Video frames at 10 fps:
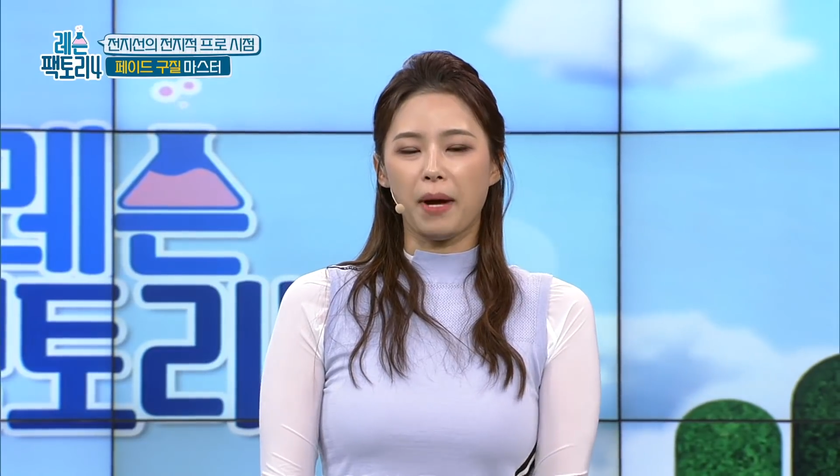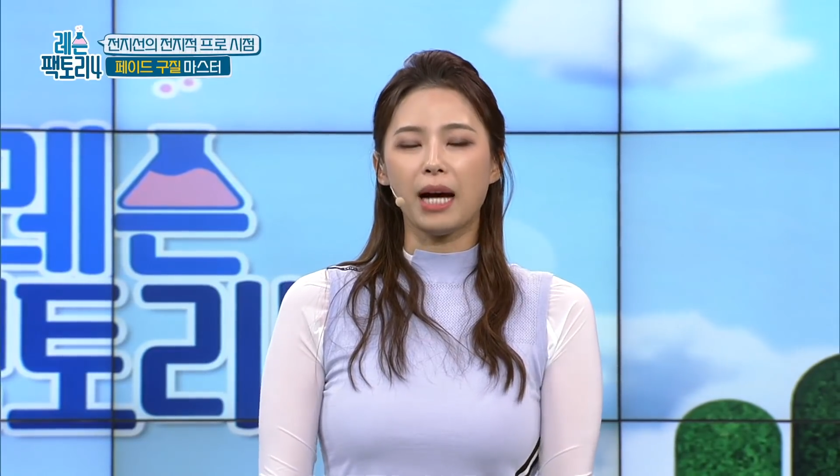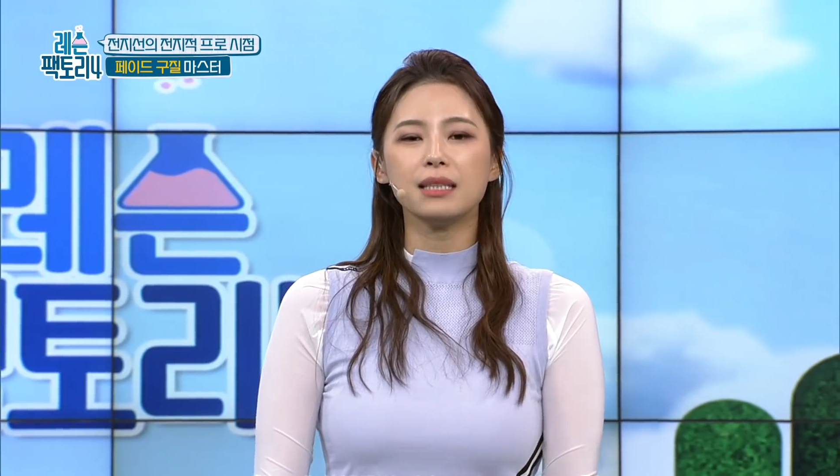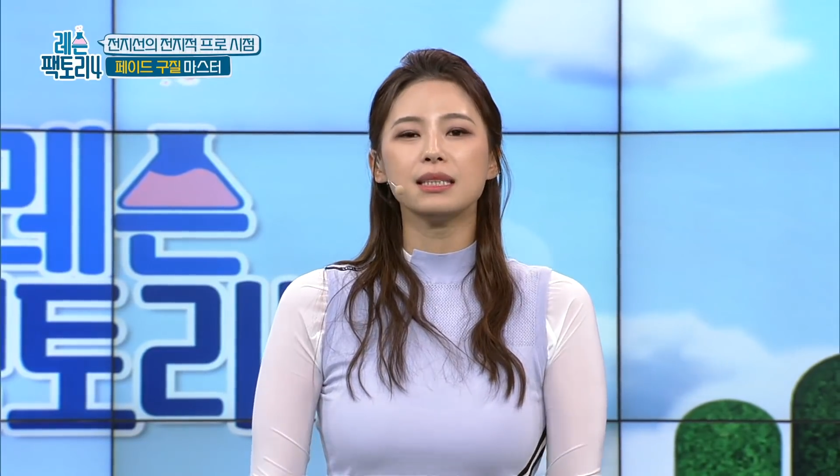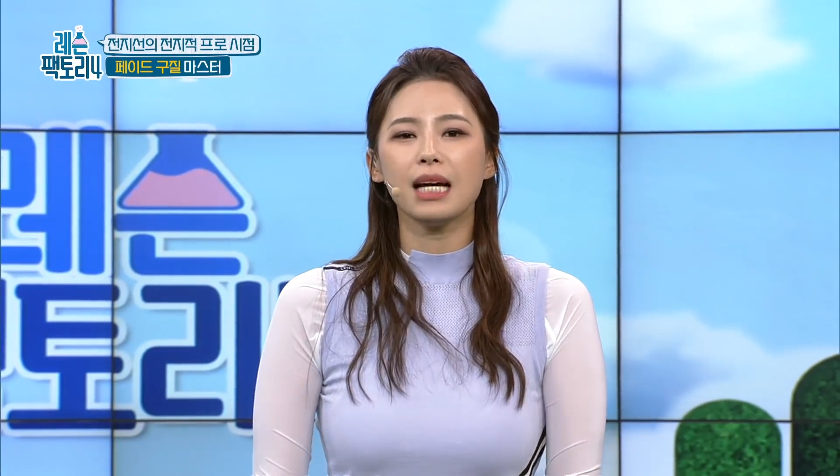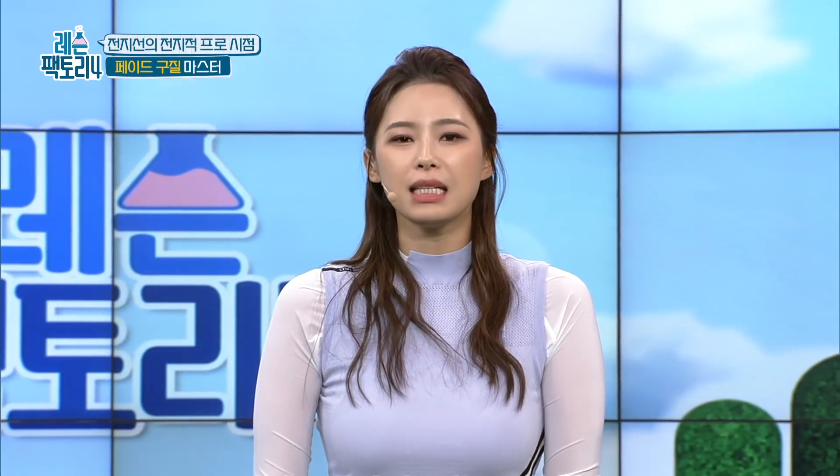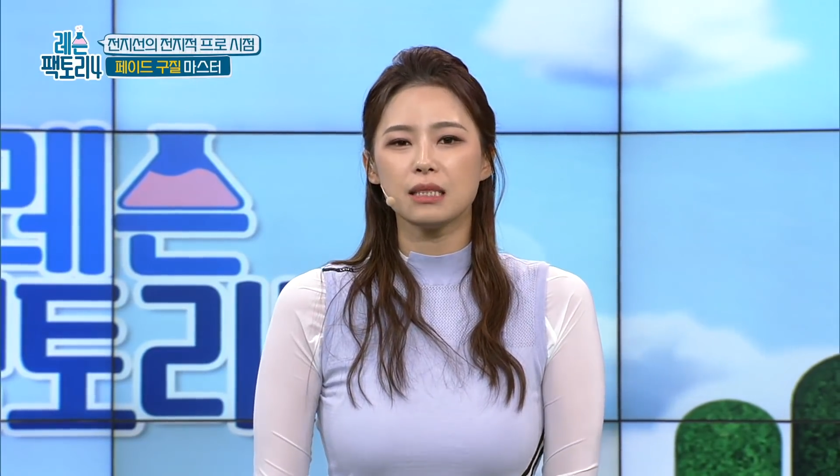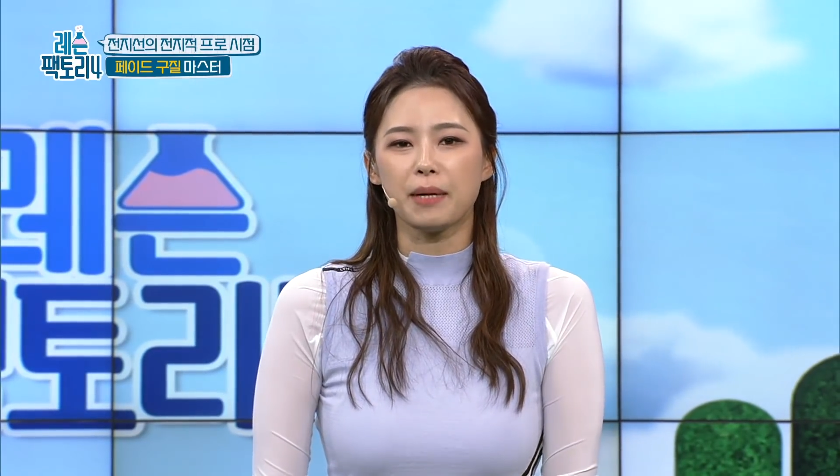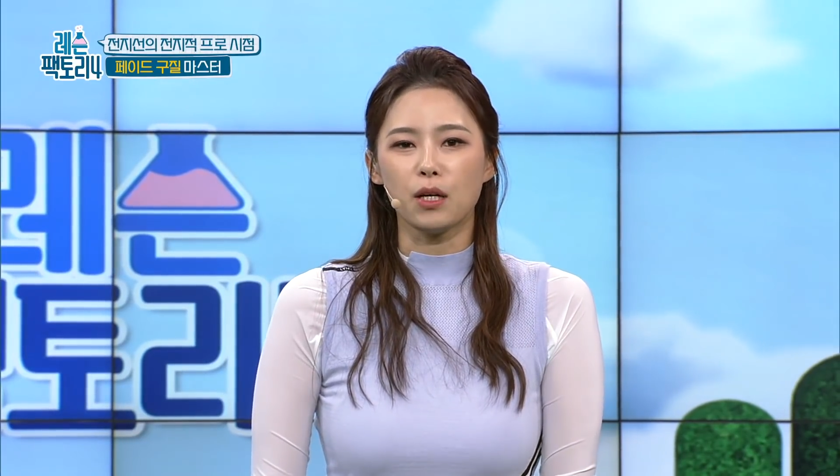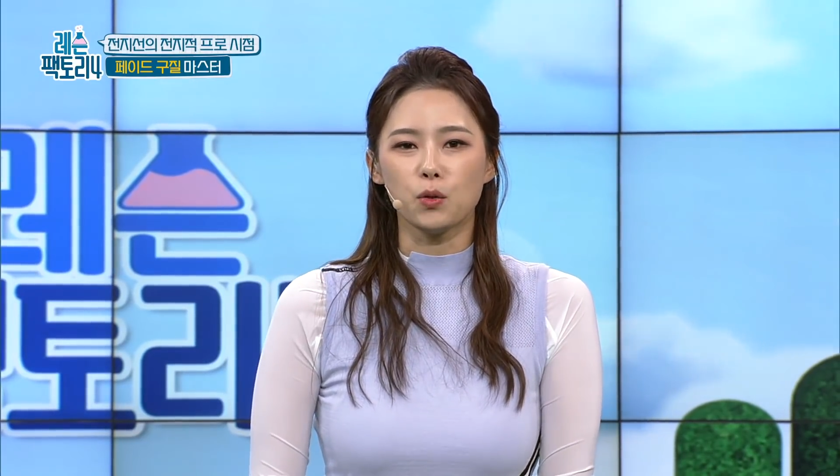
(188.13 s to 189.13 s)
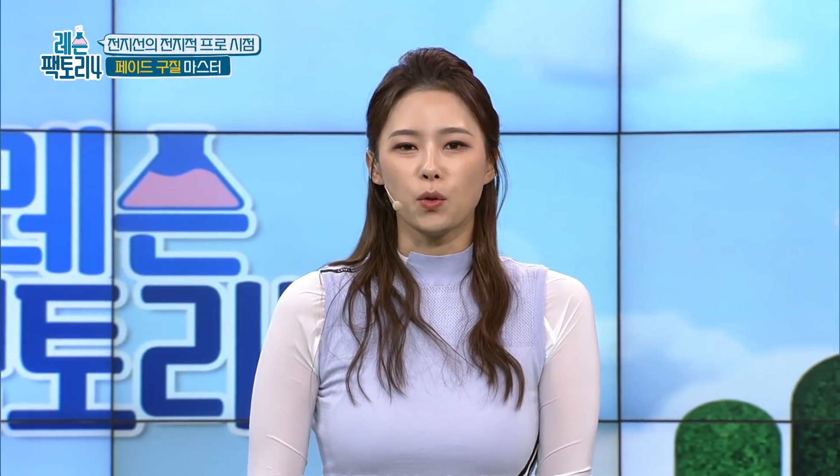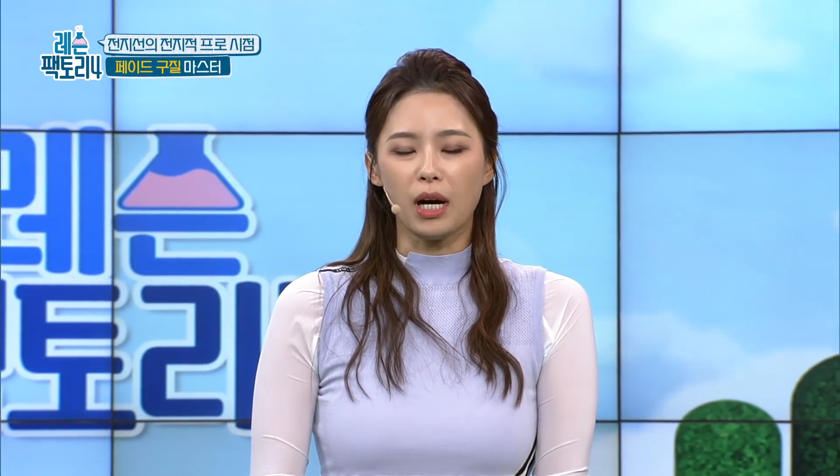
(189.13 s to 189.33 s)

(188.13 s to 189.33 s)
방지하지 말고